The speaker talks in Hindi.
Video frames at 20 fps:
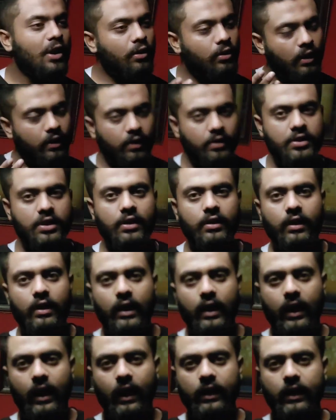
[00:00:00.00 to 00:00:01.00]
नई नई चीजें
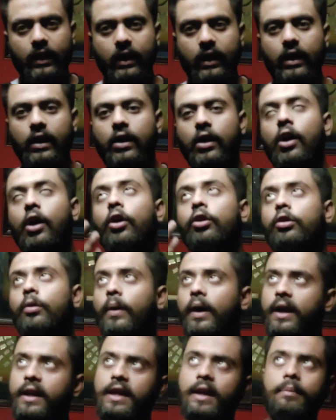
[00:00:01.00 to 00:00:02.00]
लेके आने की तो
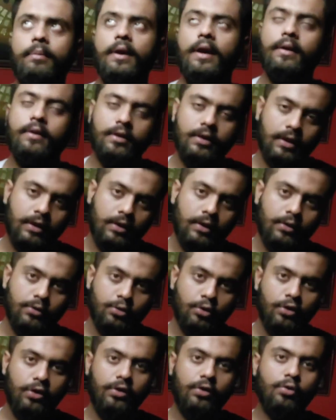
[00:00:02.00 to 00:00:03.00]
भाई ये भी एक
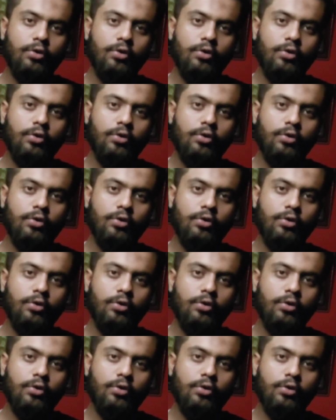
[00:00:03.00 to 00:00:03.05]
छोटी सी